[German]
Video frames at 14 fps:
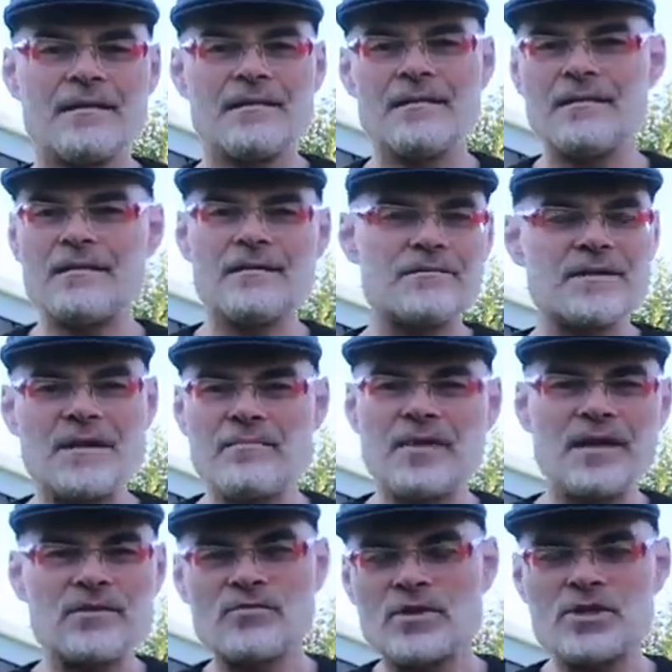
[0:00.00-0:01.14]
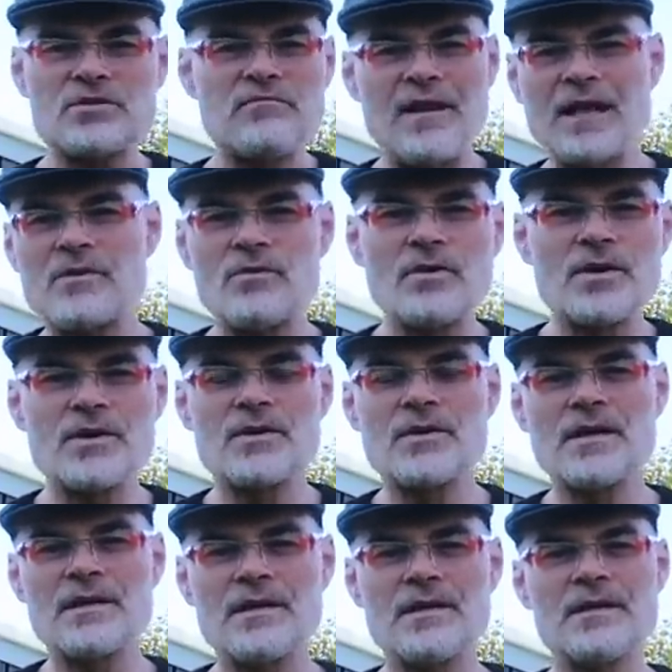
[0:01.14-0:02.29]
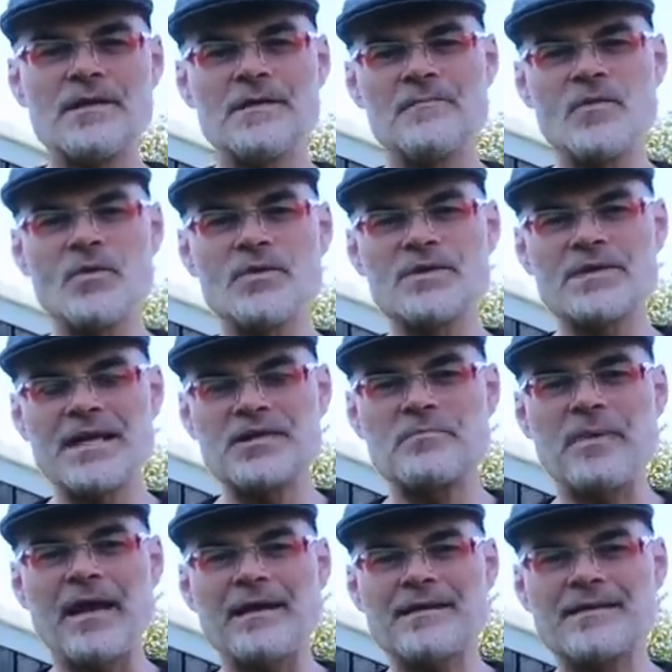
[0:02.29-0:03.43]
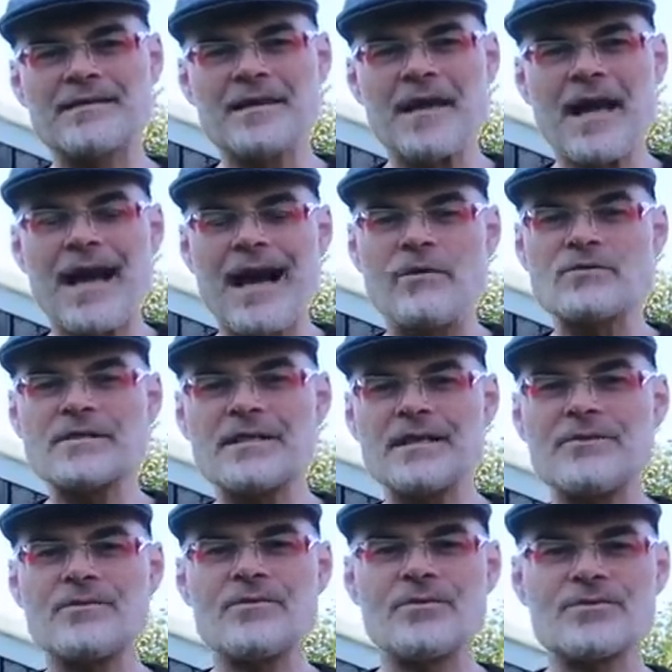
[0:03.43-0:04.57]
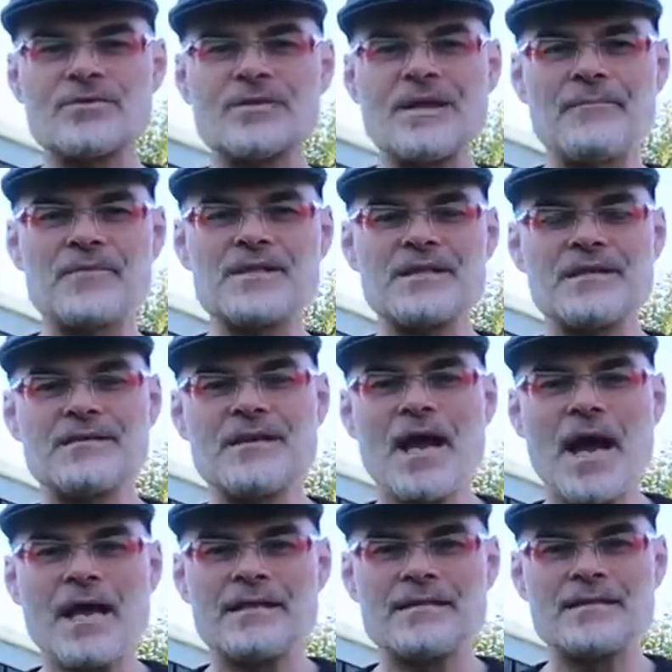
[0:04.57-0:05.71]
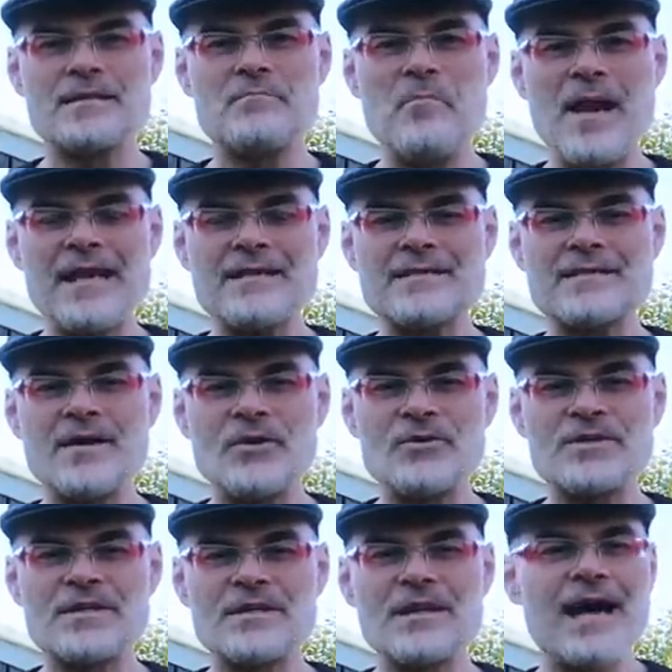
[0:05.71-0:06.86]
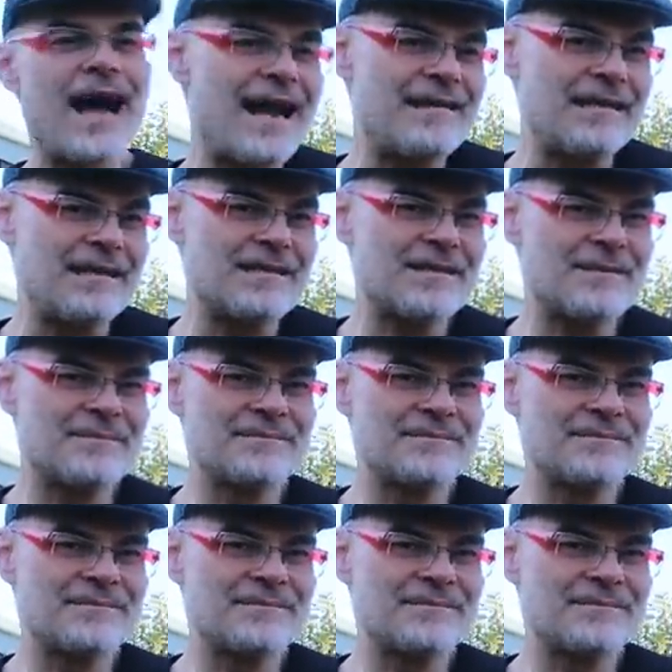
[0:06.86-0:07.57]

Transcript: äh, Temperaturschwankungen äh, und entsprechend Ausdehnung und Zusammenziehen dieses Blechs da unten handelt.